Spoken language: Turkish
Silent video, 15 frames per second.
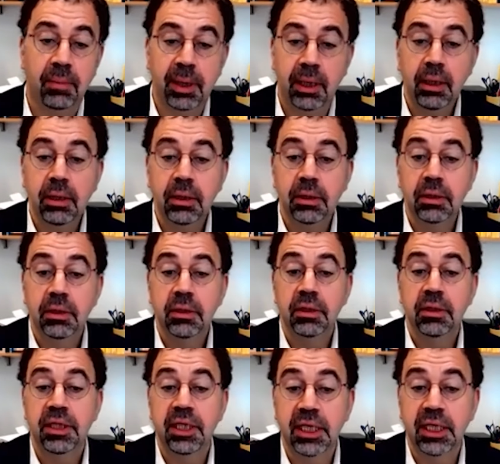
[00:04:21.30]
Ama
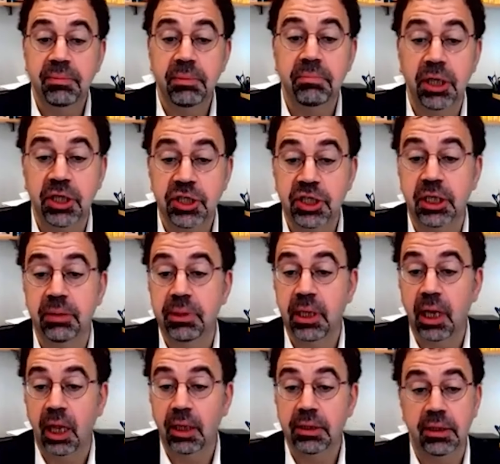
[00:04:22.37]

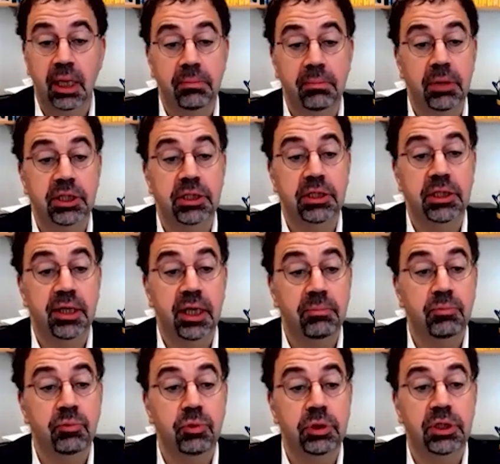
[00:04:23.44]
2005-2006'dan
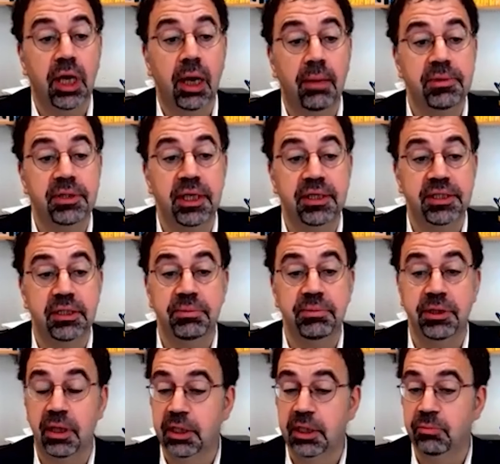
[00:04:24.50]
başlayarak bunun tam tersi
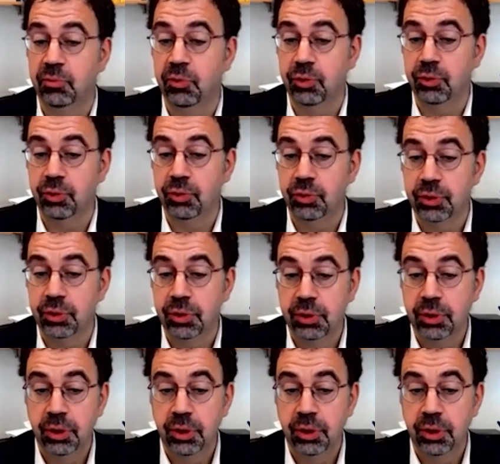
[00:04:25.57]
bir akım görüyoruz.